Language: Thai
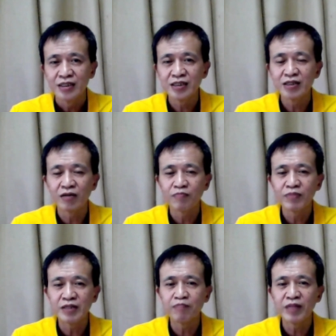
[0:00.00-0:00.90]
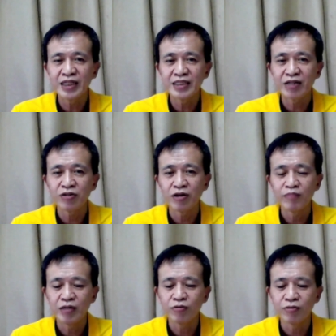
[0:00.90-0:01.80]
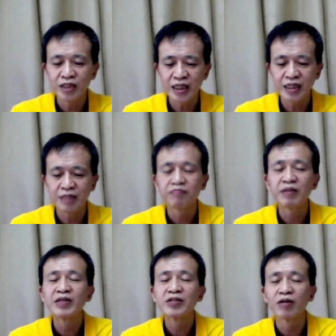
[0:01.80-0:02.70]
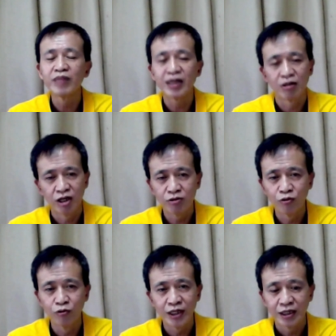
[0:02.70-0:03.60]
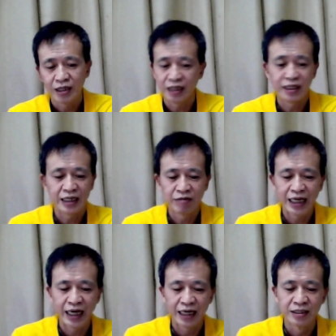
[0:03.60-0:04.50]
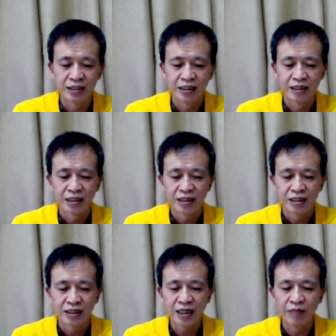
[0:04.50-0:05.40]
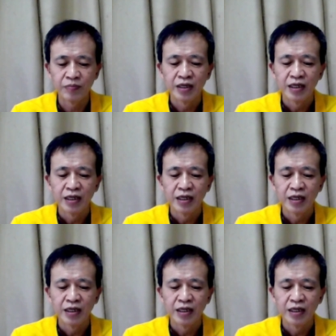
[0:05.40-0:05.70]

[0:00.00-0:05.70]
หรือดอกหรือเปลี่ยนจากดอกเบี้ยคงที่ไปเป็นดอกเบี้ยลอยตัว อันนี้แล้วแต่เลยนะครับ